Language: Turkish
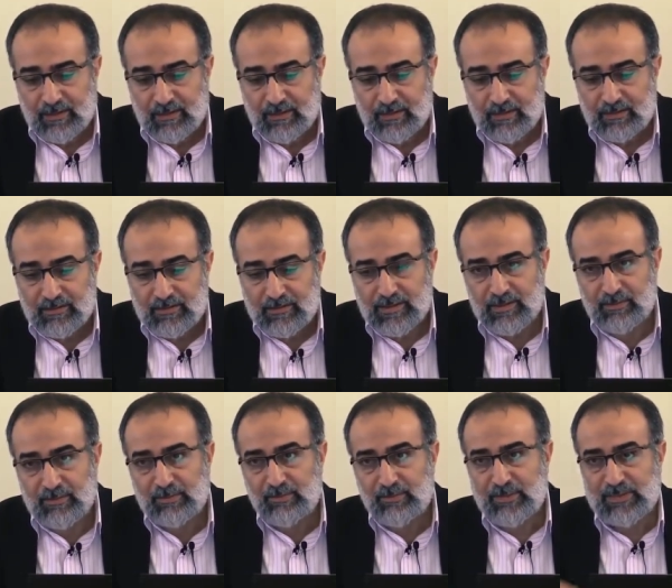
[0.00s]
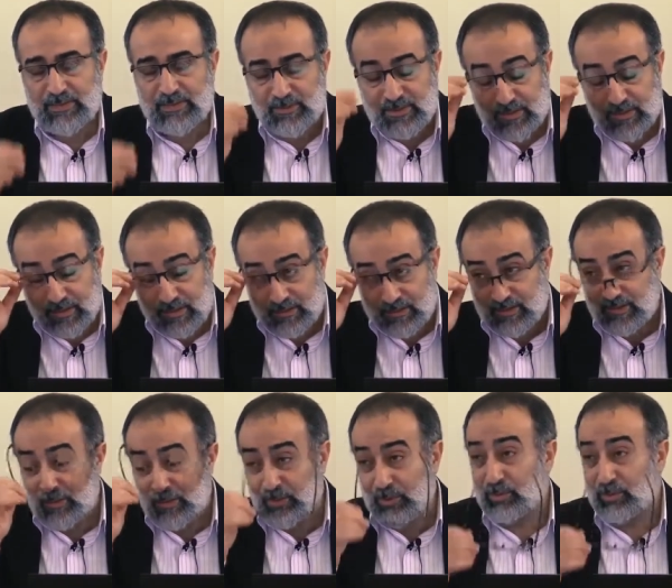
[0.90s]
Ee, şimdi bizim
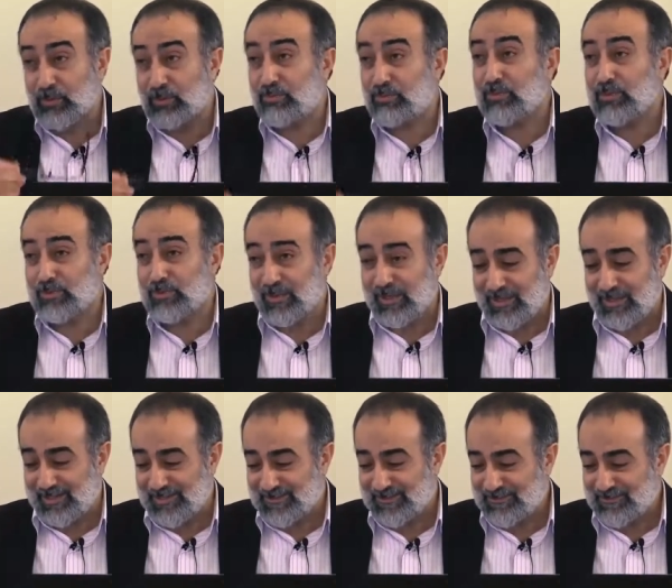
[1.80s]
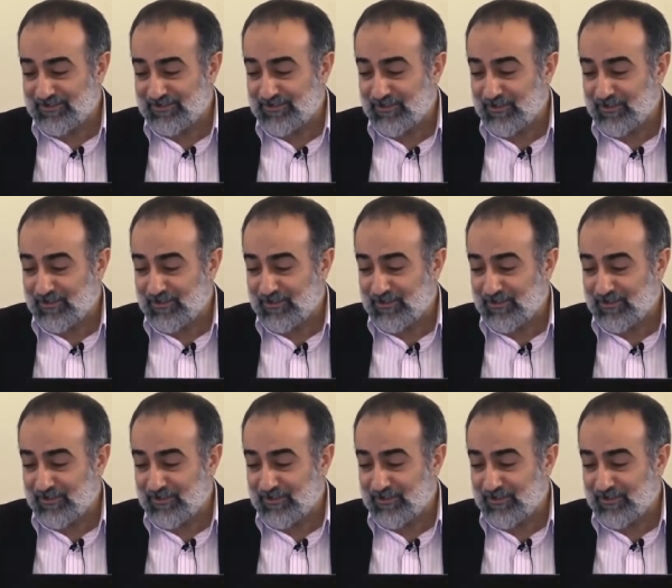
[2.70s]
sıkıntılı bir durumumuz var.